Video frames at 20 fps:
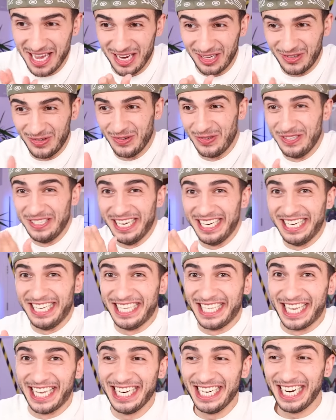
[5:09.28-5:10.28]
de şu uyuyan
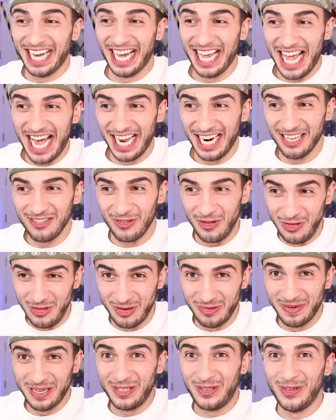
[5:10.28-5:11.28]
insanın ayağına
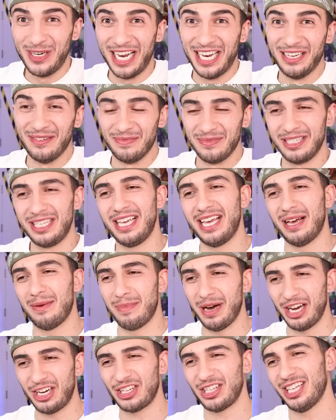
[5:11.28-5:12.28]
dondurma sürelim
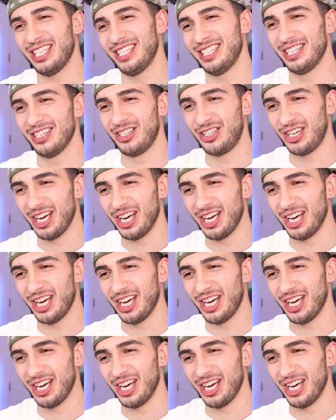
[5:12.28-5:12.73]
diye başladığınız